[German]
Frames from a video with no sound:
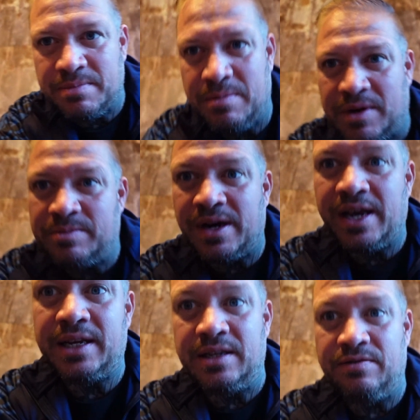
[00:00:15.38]
mich manchmal
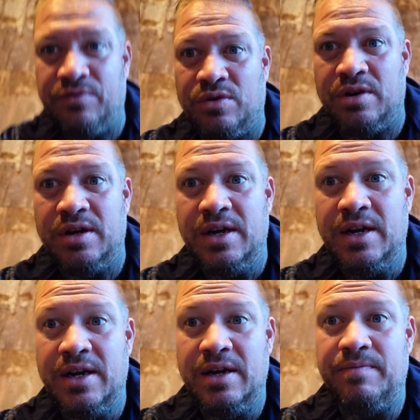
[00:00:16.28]
echt nicht vor.
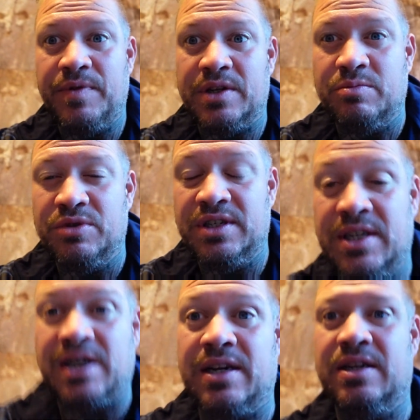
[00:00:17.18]
Das muss ich
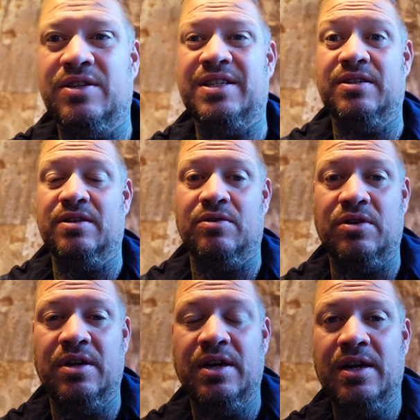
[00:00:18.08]
sagen. Also das sind
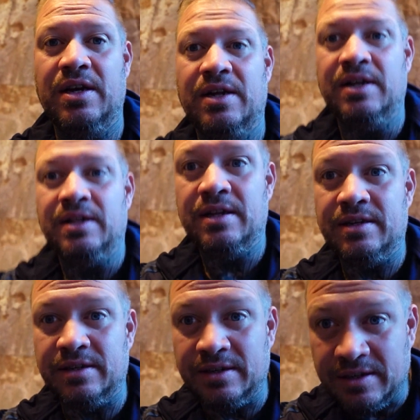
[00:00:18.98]
auch
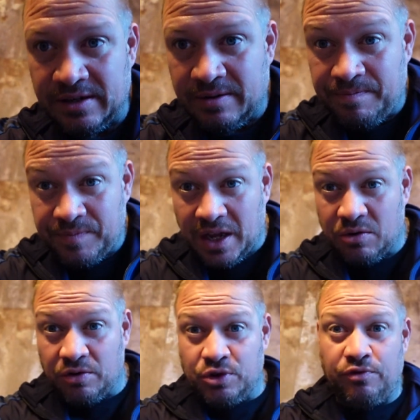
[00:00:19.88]
ähm, dann
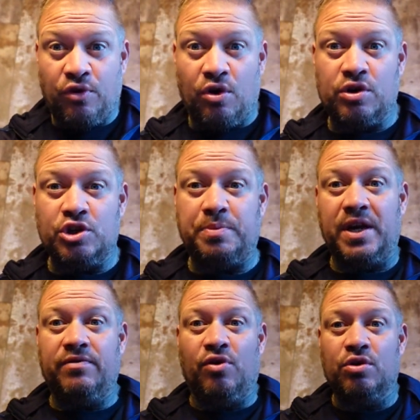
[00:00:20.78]
noch so
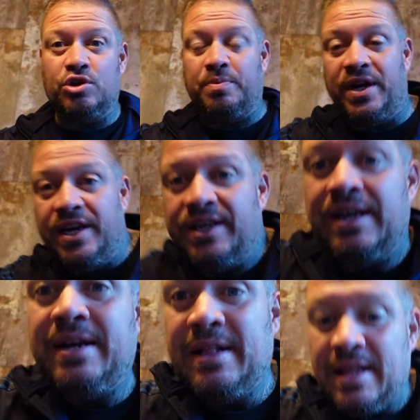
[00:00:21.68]
Vorgespräch, Vorgespräch.
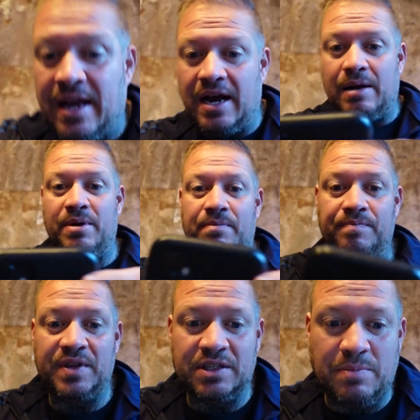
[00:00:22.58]

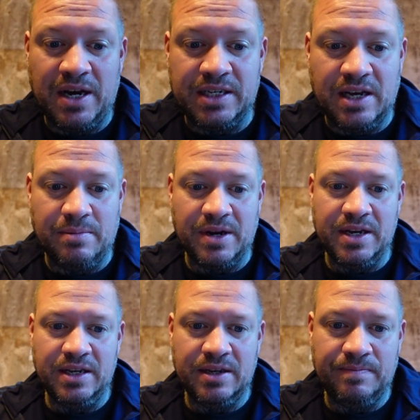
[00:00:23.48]
Aber das mache ich ja immer
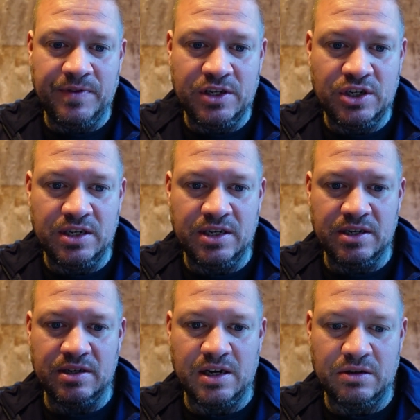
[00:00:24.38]
nicht. Jetzt steht
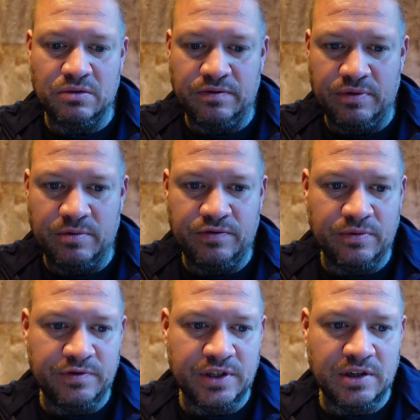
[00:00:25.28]
hier 8.55
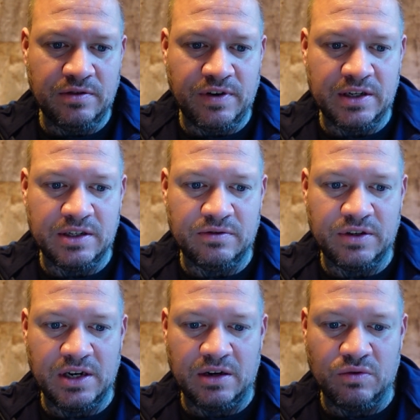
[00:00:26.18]
Uhr. Ich warte jetzt auf
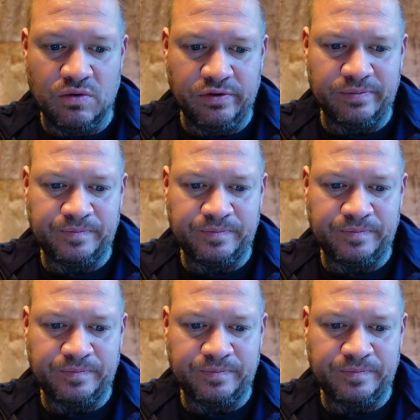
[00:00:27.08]
den Anruf.